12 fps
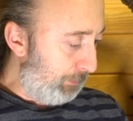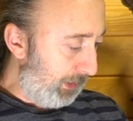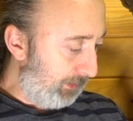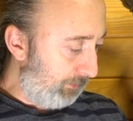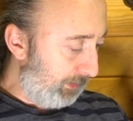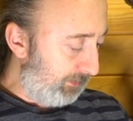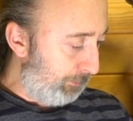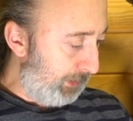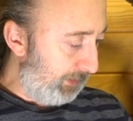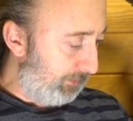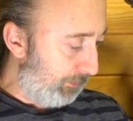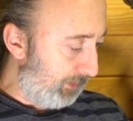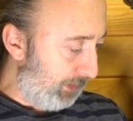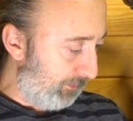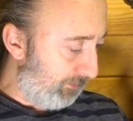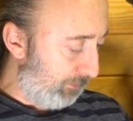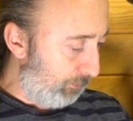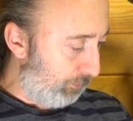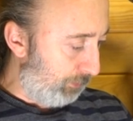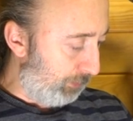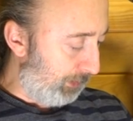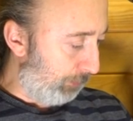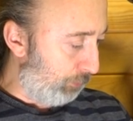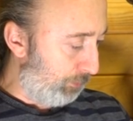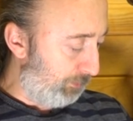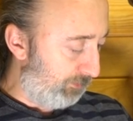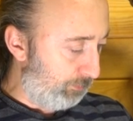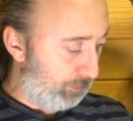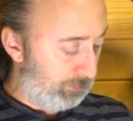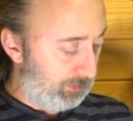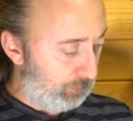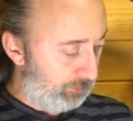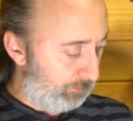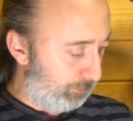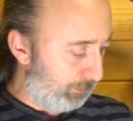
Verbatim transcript: 5 октября 2019 года, вот такое письмо, мне мой